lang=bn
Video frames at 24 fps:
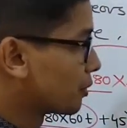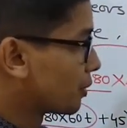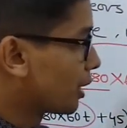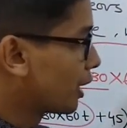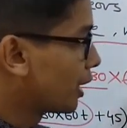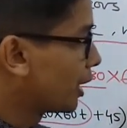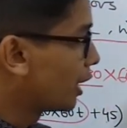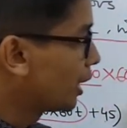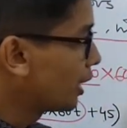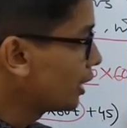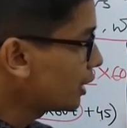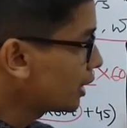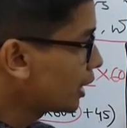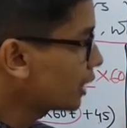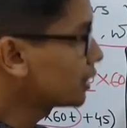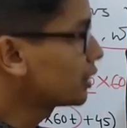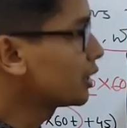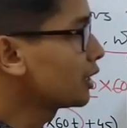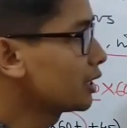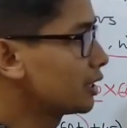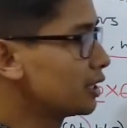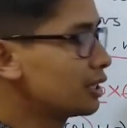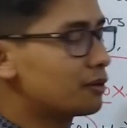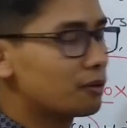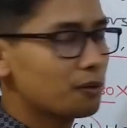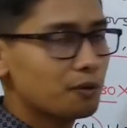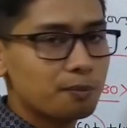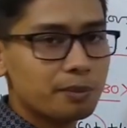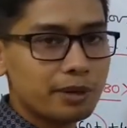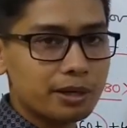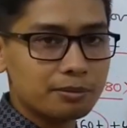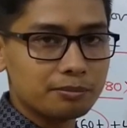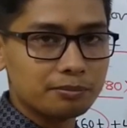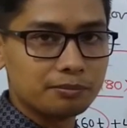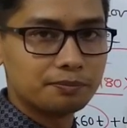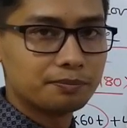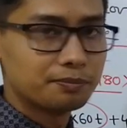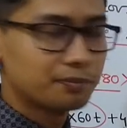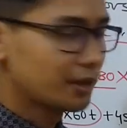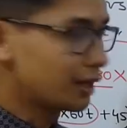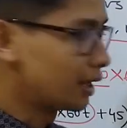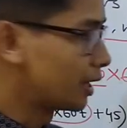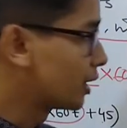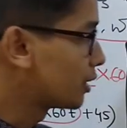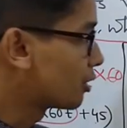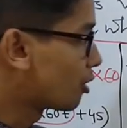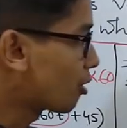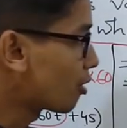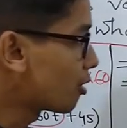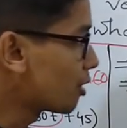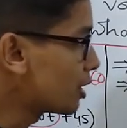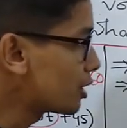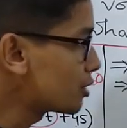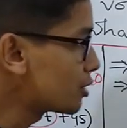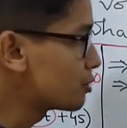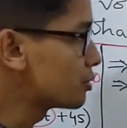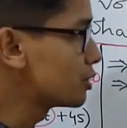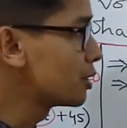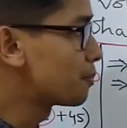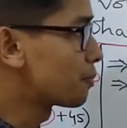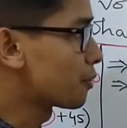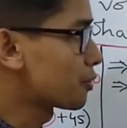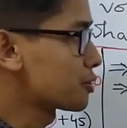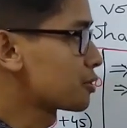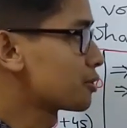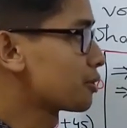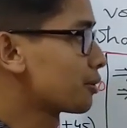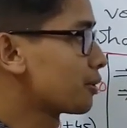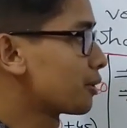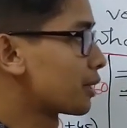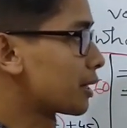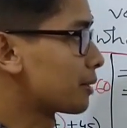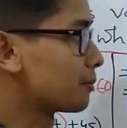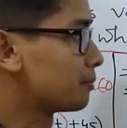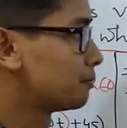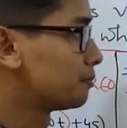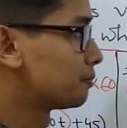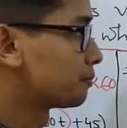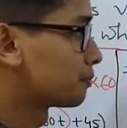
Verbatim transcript: তো এই ক্ষেত্রে কি করবেন এ ধরনের যদি প্রশ্ন করে